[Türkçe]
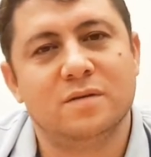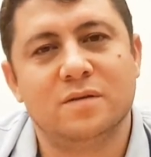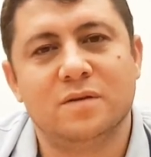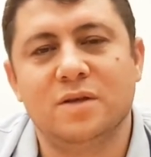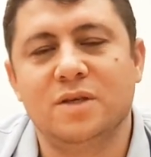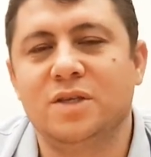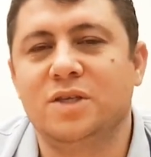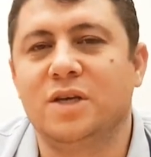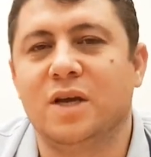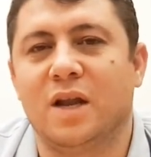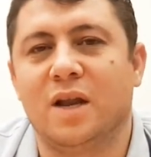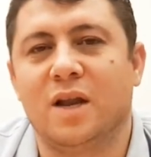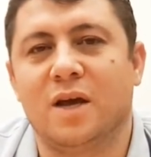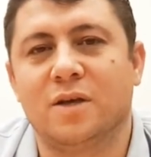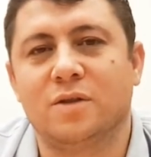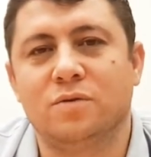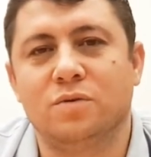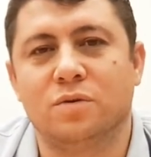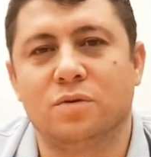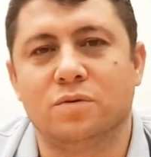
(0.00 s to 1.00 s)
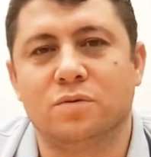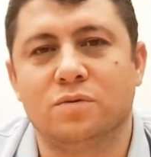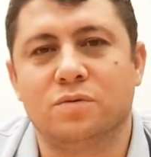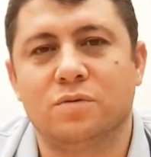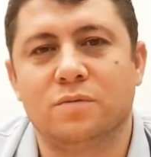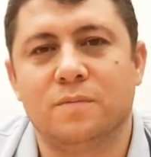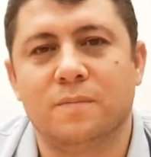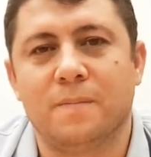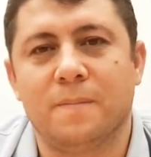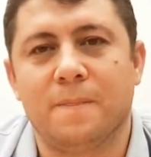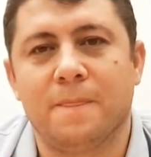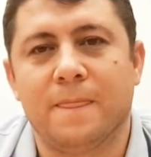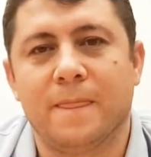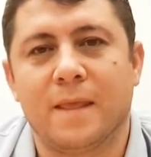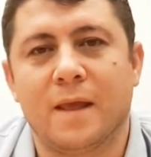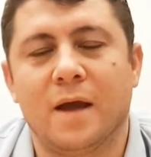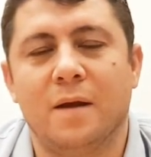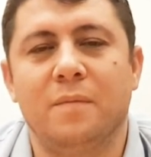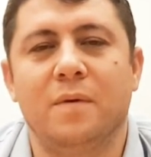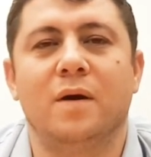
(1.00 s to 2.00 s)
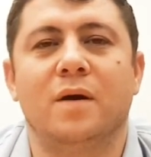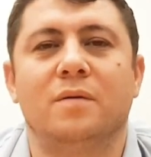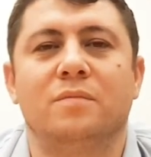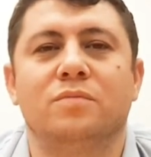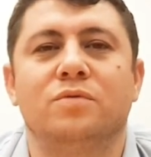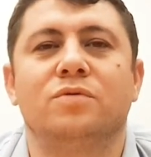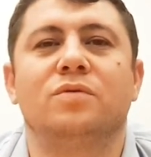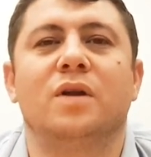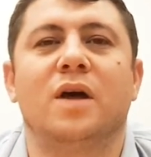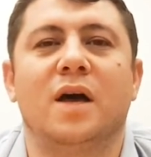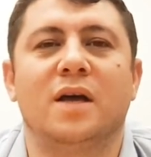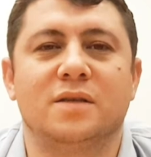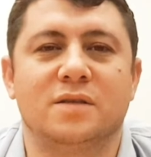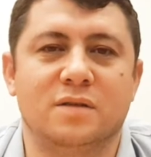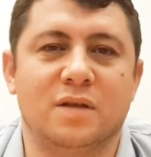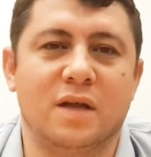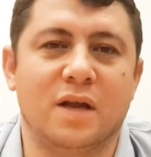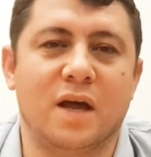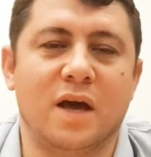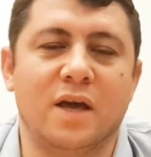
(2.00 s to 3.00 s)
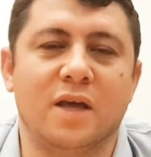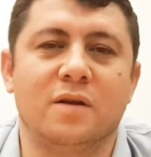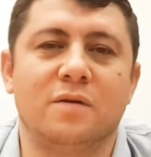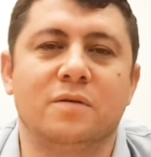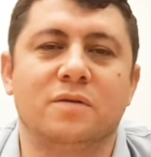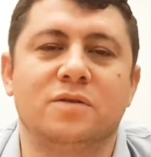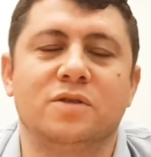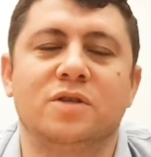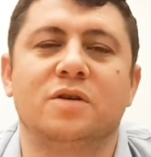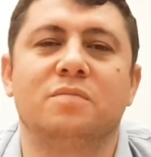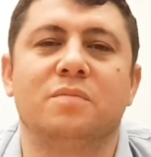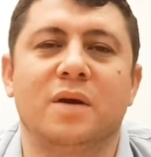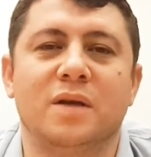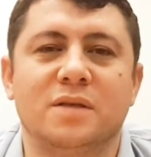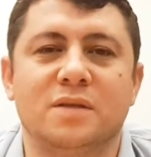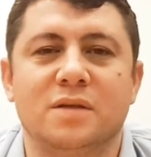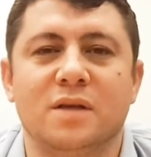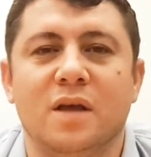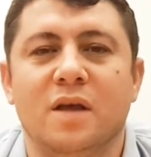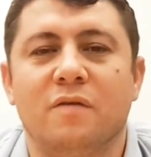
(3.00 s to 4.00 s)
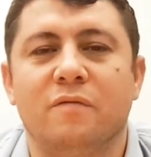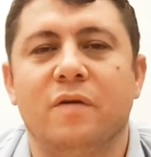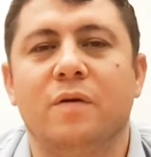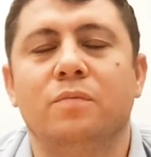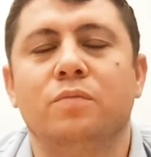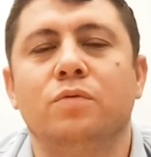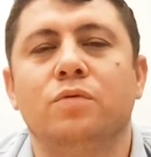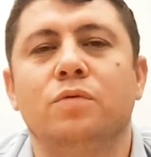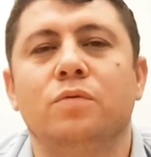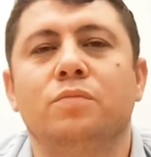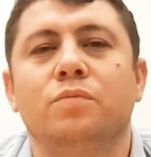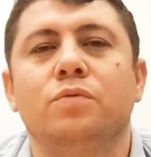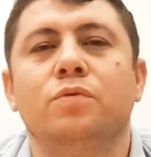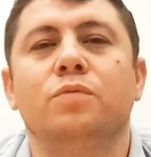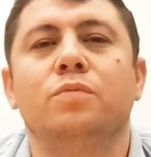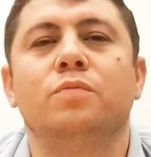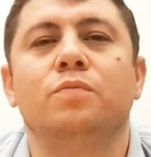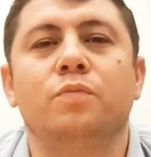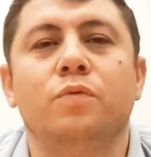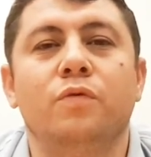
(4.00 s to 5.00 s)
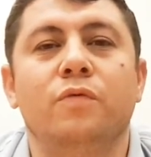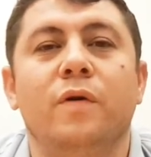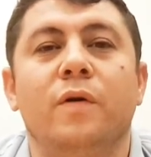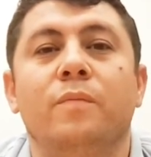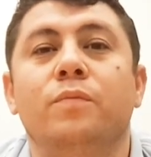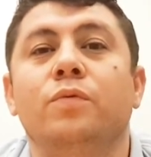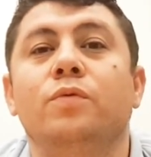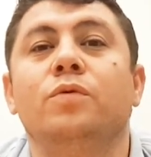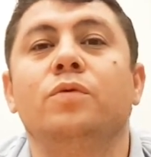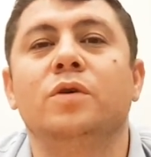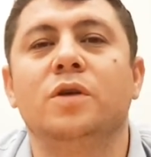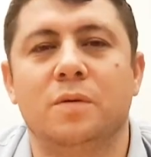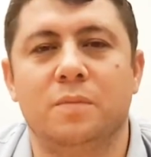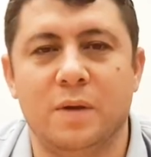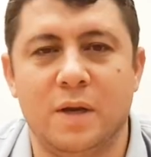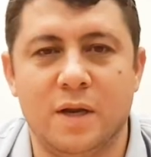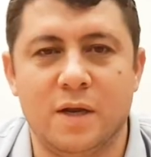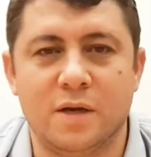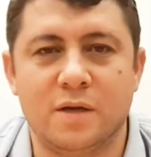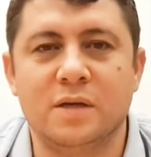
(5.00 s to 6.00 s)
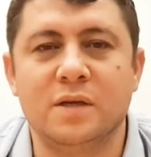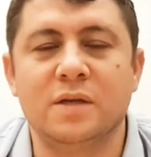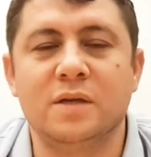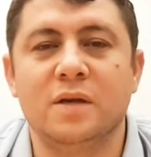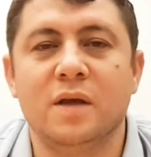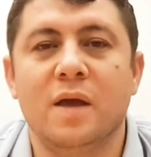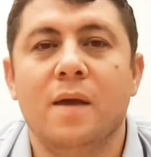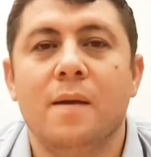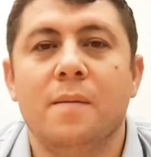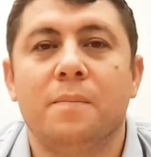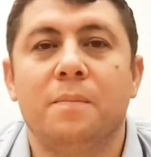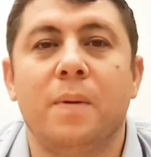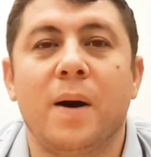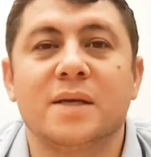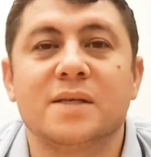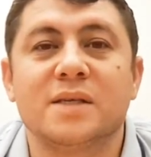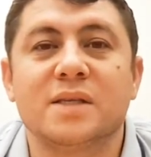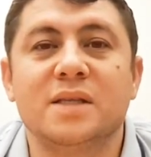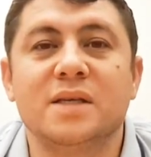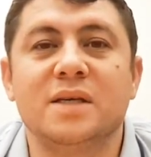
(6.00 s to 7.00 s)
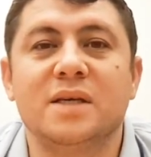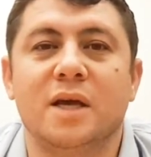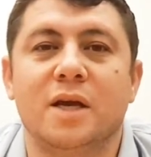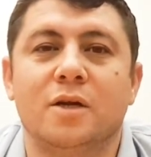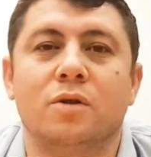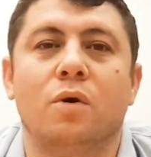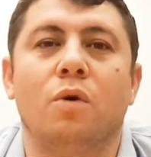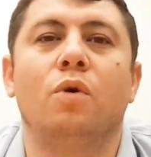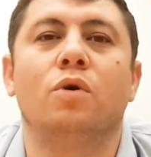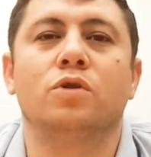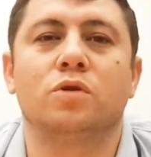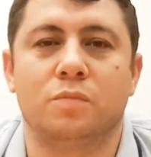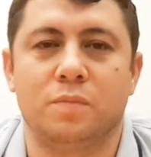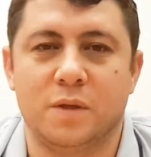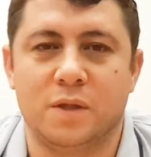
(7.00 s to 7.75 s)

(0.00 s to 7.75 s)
İnşallah diyoruz. Ama bunun ağzından hayır çıkmaz ve bu, bu, bu ve bunun gibilerinin bastığı yerde ot